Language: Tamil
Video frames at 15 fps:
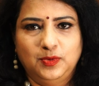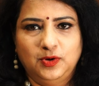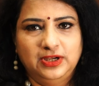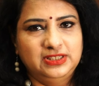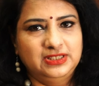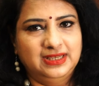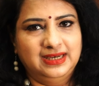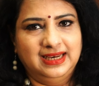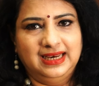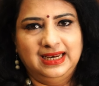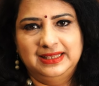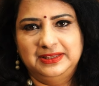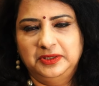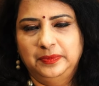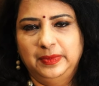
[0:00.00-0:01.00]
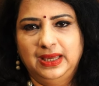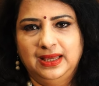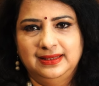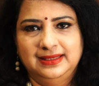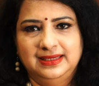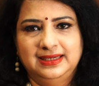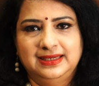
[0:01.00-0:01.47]
மாய்ஸ்சர் எல்லாத்தையுமே
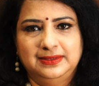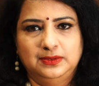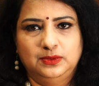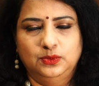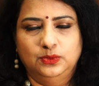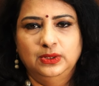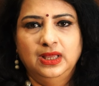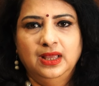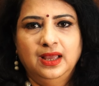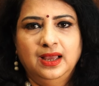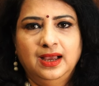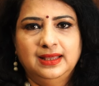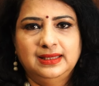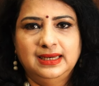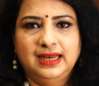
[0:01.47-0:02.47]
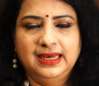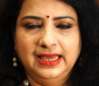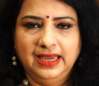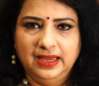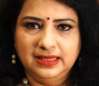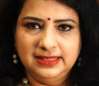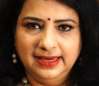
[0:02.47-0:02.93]
அதை இழுத்துடும் அதனால்
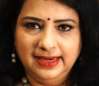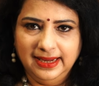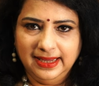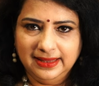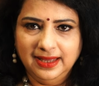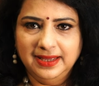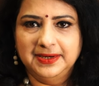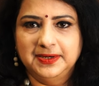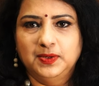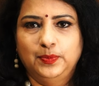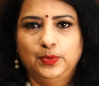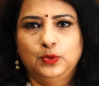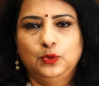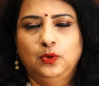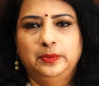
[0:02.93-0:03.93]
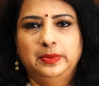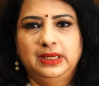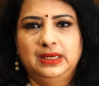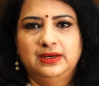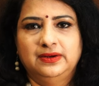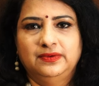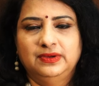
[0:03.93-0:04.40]
ஏசிலேயே தான் இருக்க போகிறோம்
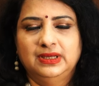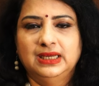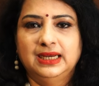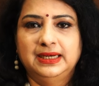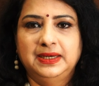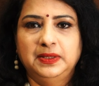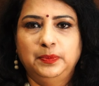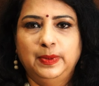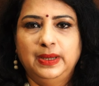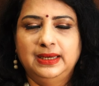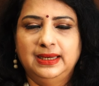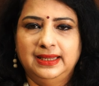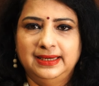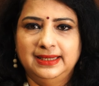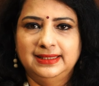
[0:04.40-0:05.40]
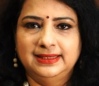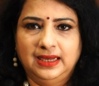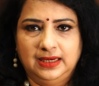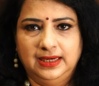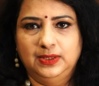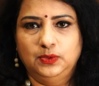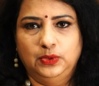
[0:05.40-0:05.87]
அப்படின்றவங்க கண்டிப்பாக நிறைய
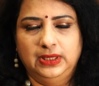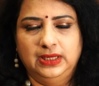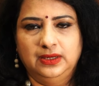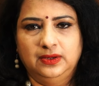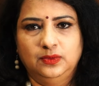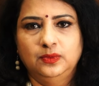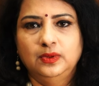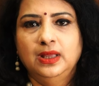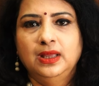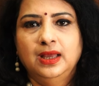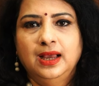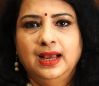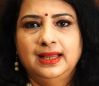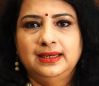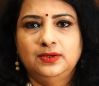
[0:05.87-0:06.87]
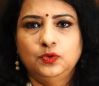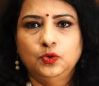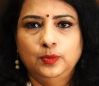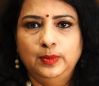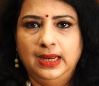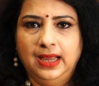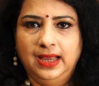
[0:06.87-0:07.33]
தண்ணி குடிக்கணும் அண்ட்
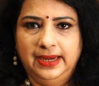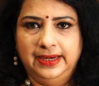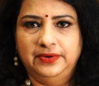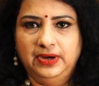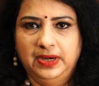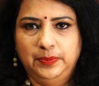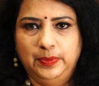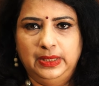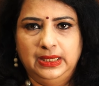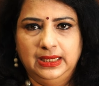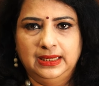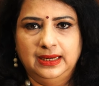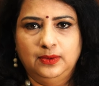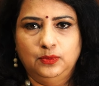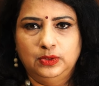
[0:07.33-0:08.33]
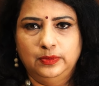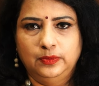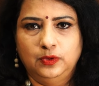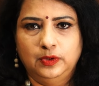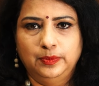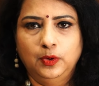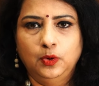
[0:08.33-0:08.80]
ரூமில் ஹைட்ரேட் பண்ணிக்கலாம் ஒரு
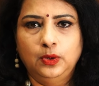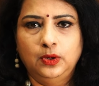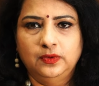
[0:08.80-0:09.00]
ஒரு பவுல்